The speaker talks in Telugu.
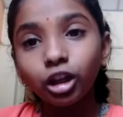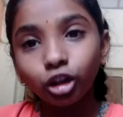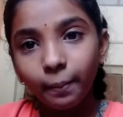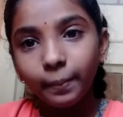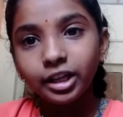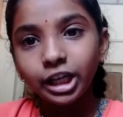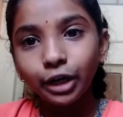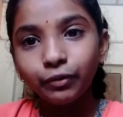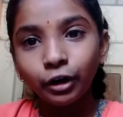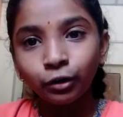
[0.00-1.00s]
ఏప్రిల్
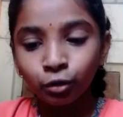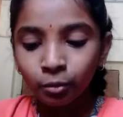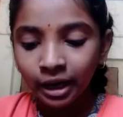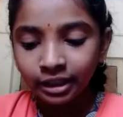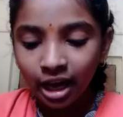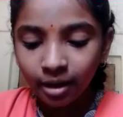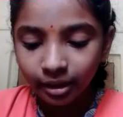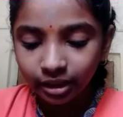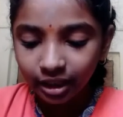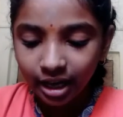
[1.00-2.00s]
ఇరవై పంతొమ్మిది
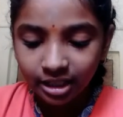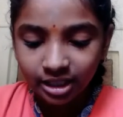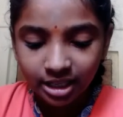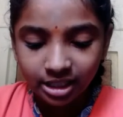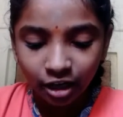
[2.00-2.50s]
వందల తొంభై